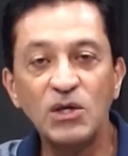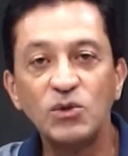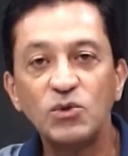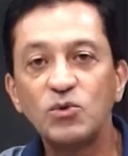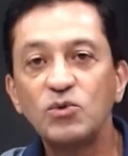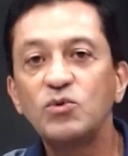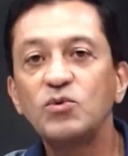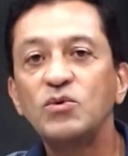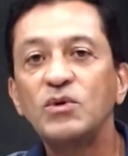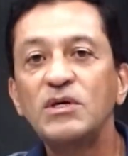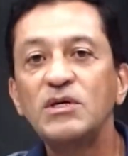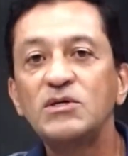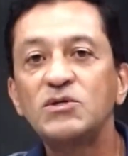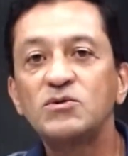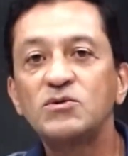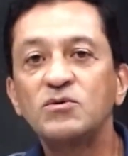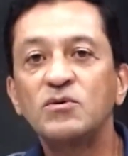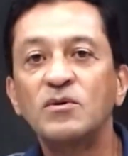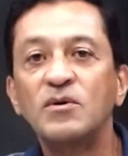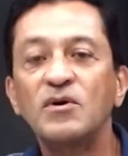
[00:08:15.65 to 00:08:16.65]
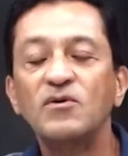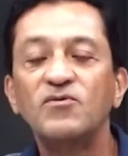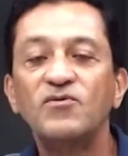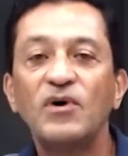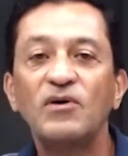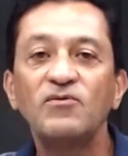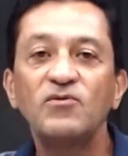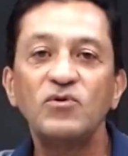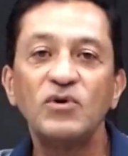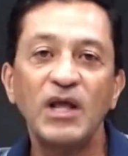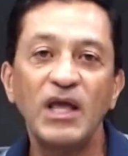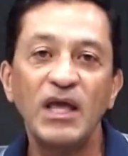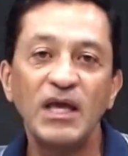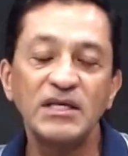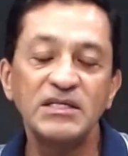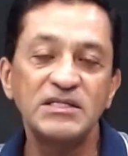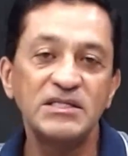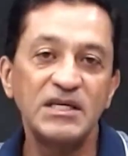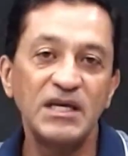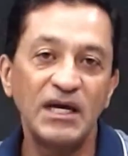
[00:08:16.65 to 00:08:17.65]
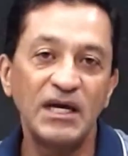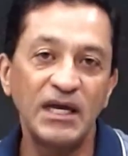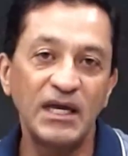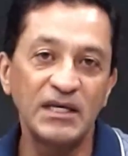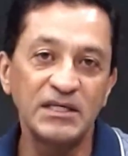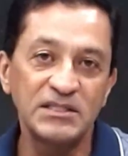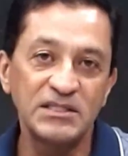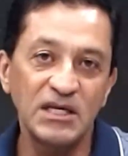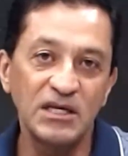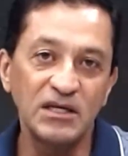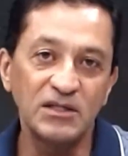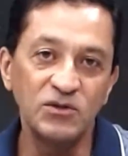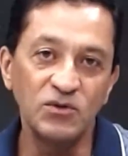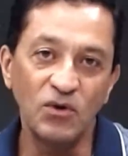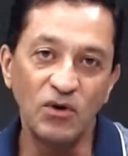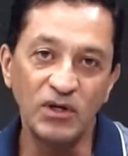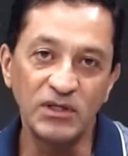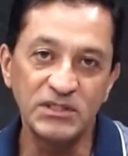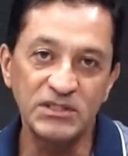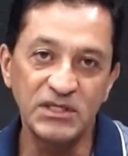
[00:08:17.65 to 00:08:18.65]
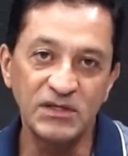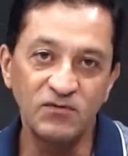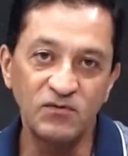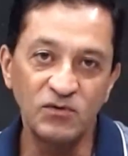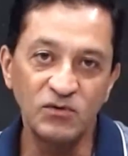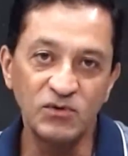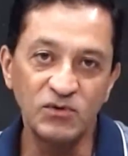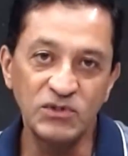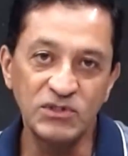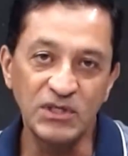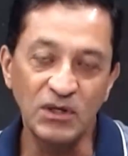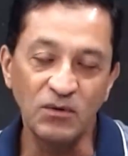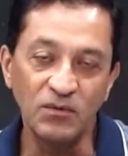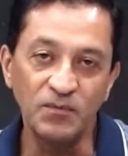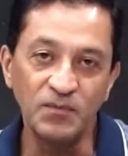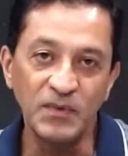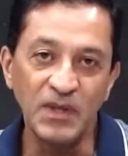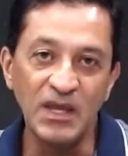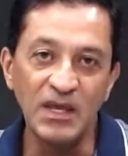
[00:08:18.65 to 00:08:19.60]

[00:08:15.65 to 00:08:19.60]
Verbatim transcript: tudo isso favorece a essa nossa evolução.